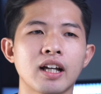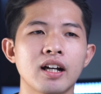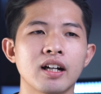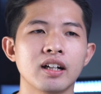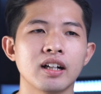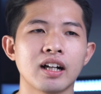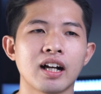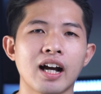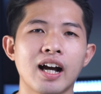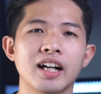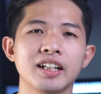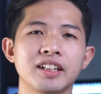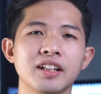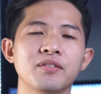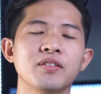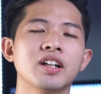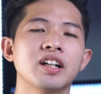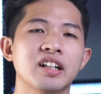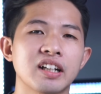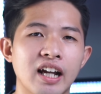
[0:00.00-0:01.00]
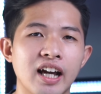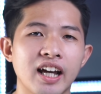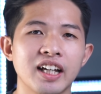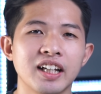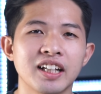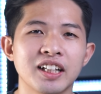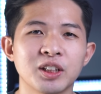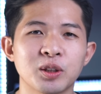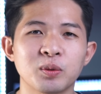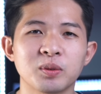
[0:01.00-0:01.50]
rằng cái sự việc lần này
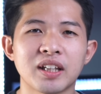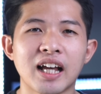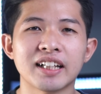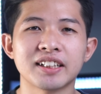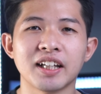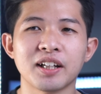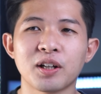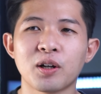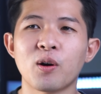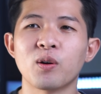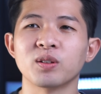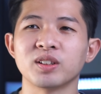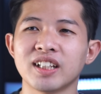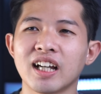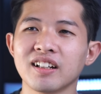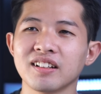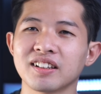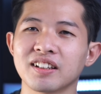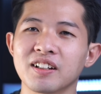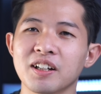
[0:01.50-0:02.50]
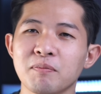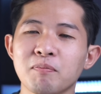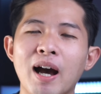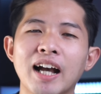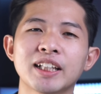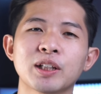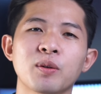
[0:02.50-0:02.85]
chúng ta sẽ còn nhắc tới mãi